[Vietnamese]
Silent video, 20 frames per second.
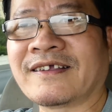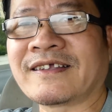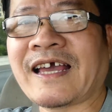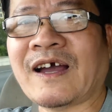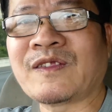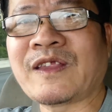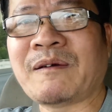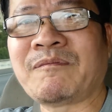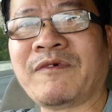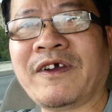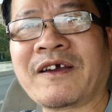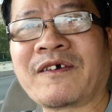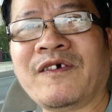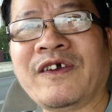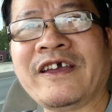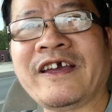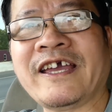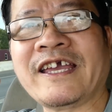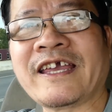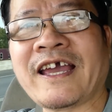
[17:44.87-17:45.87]
Chào tạm biệt
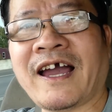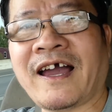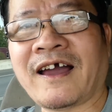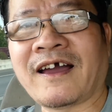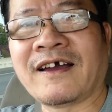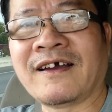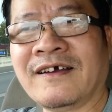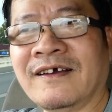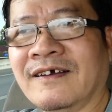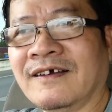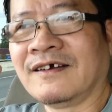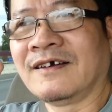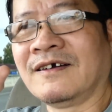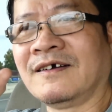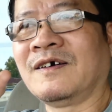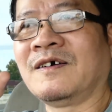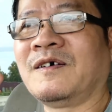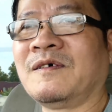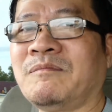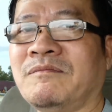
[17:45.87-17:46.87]
quý vị nha.
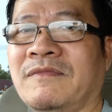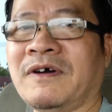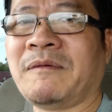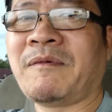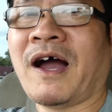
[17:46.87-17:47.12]
Bye